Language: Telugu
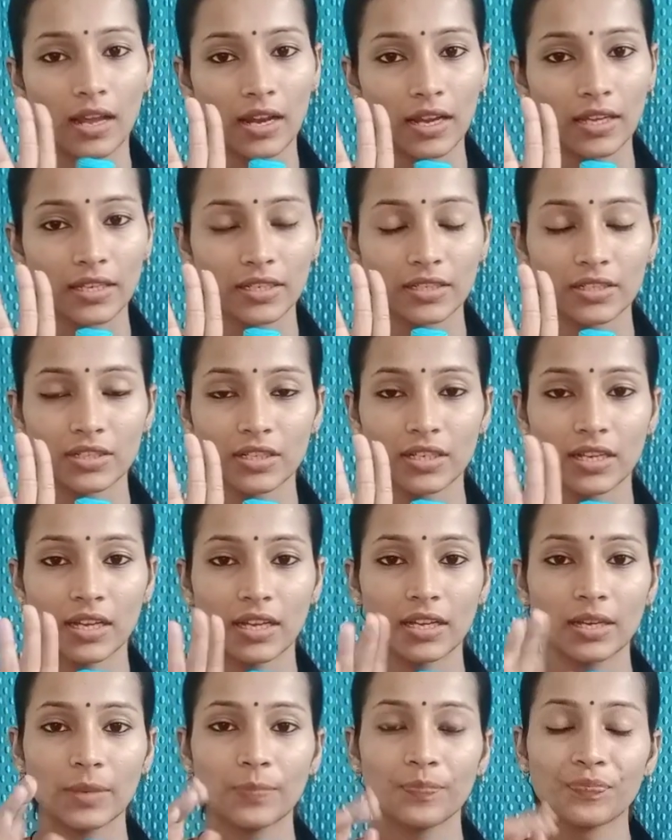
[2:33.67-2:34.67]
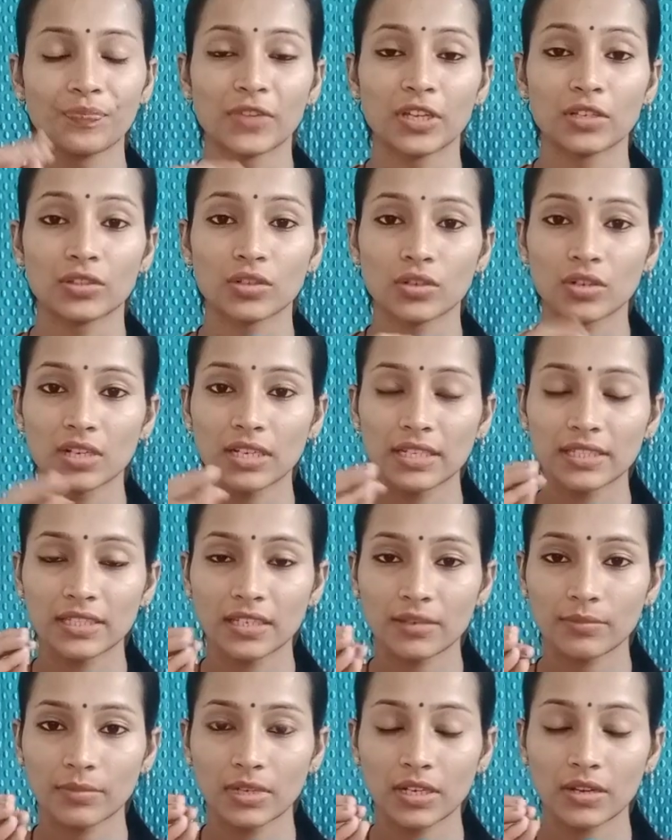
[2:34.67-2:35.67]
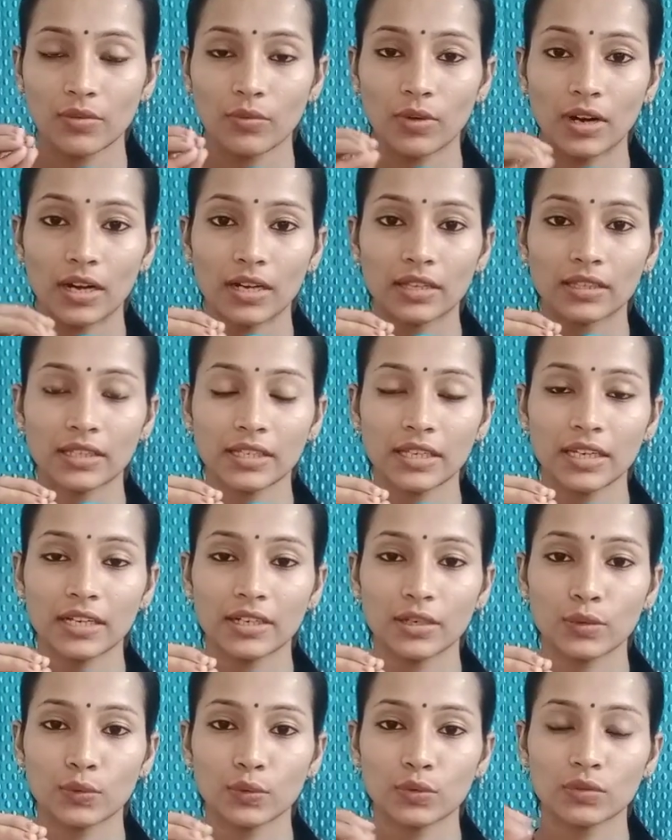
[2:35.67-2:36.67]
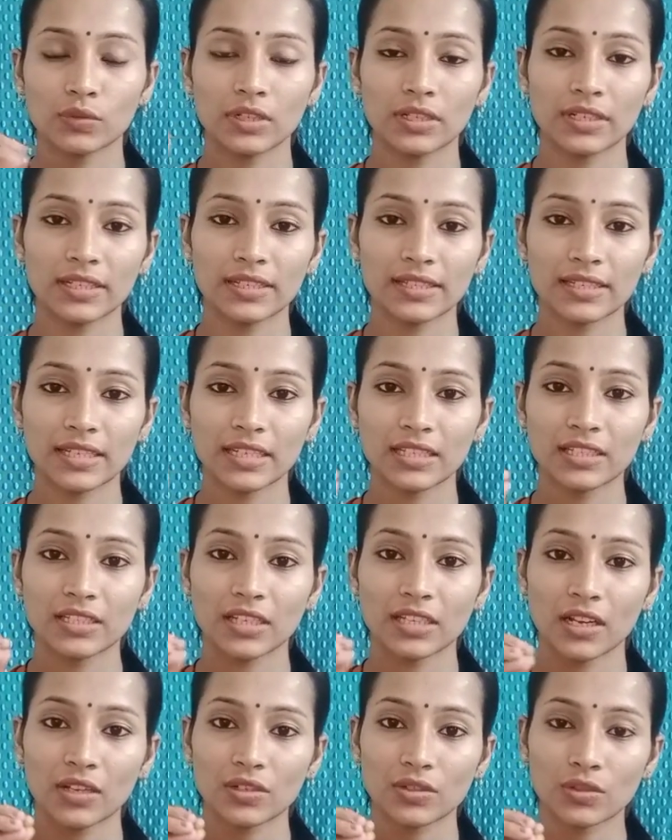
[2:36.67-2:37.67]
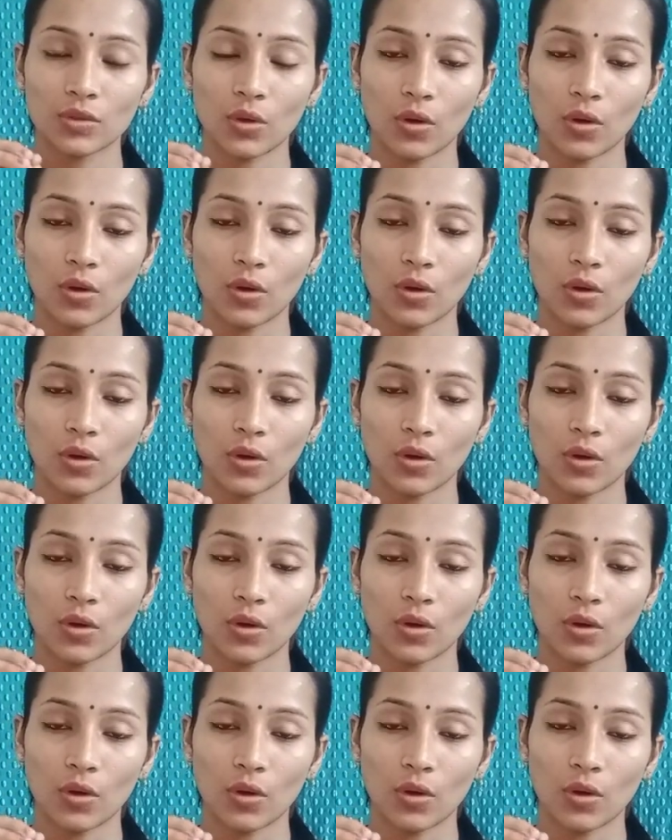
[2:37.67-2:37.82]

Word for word: అలాగే చేయాలి సో క్లిన్జింగ్ మిల్క్ వాడితే ఏంటవుతుందంటే స్కిన్ చాలా